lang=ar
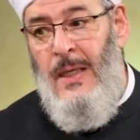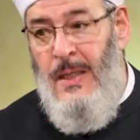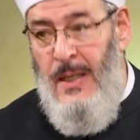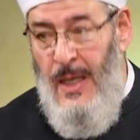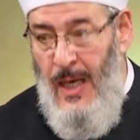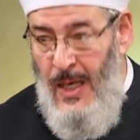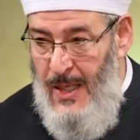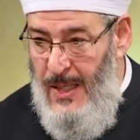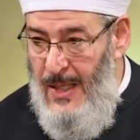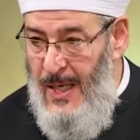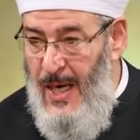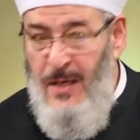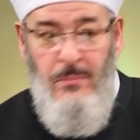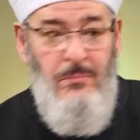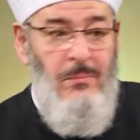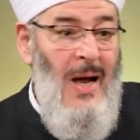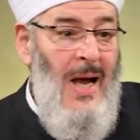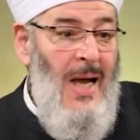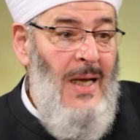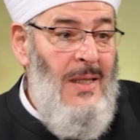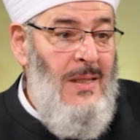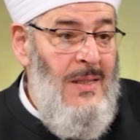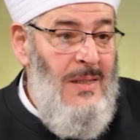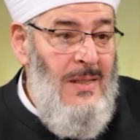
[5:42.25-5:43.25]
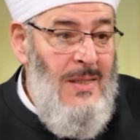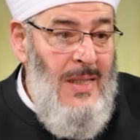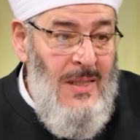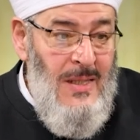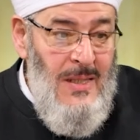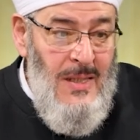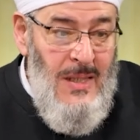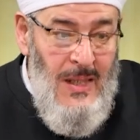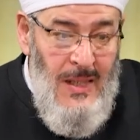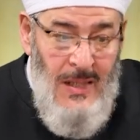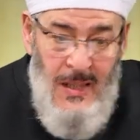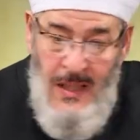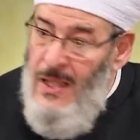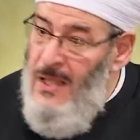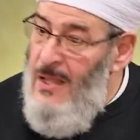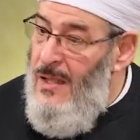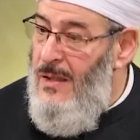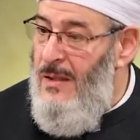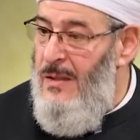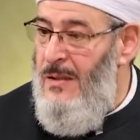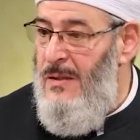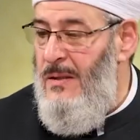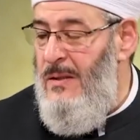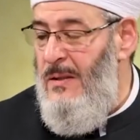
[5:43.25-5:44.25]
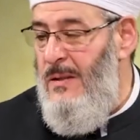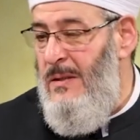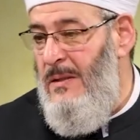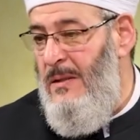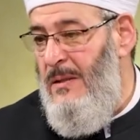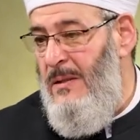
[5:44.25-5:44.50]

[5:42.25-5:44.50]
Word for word: نقلا مع التدقيق